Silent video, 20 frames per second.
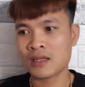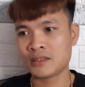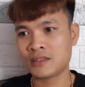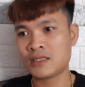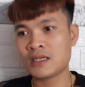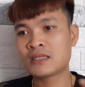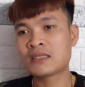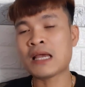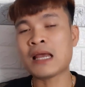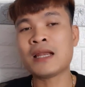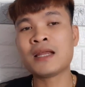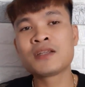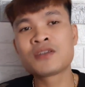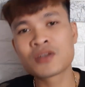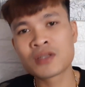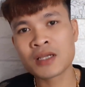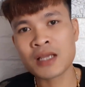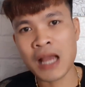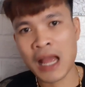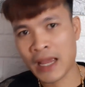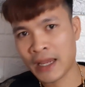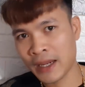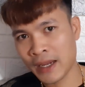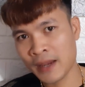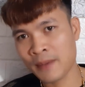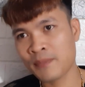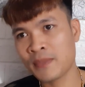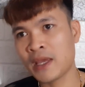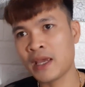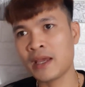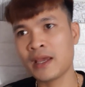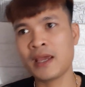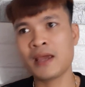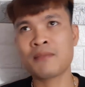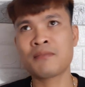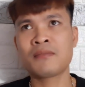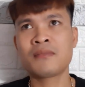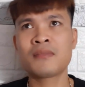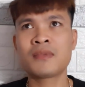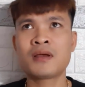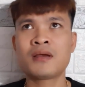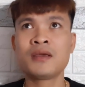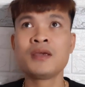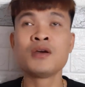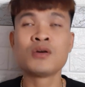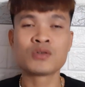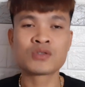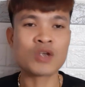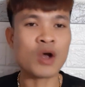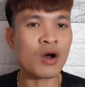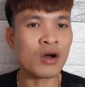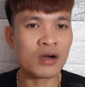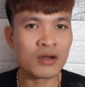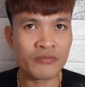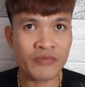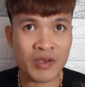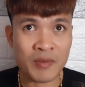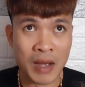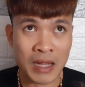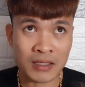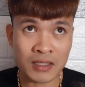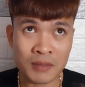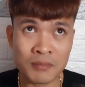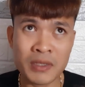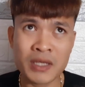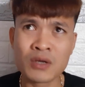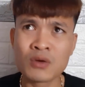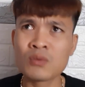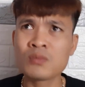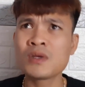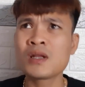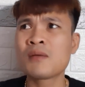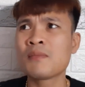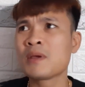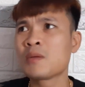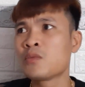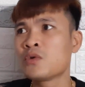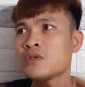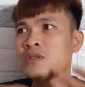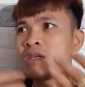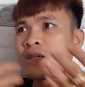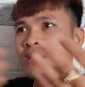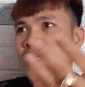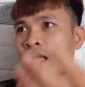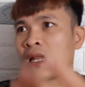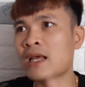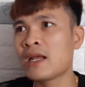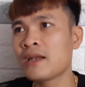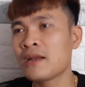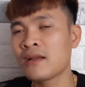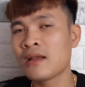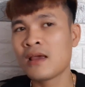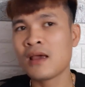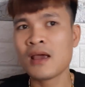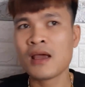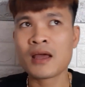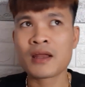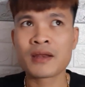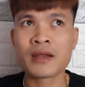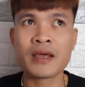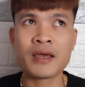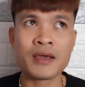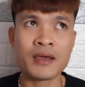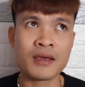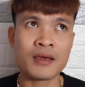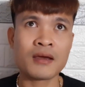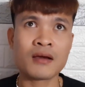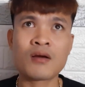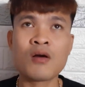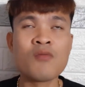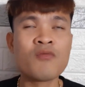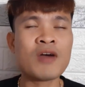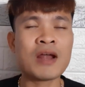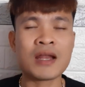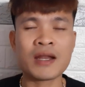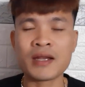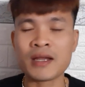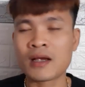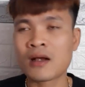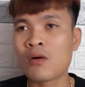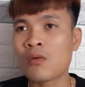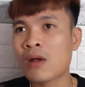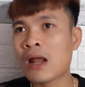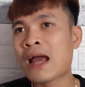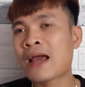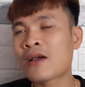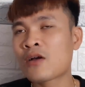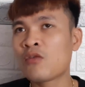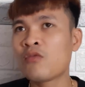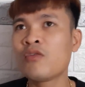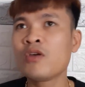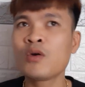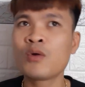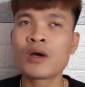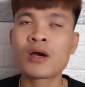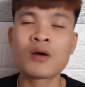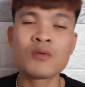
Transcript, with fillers: chia sẻ lên cho tất cả anh em để anh em hiểu rõ hơn về bản thân mình, cũng như là mình muốn chia sẻ lên để không phải là để câu like, câu view hay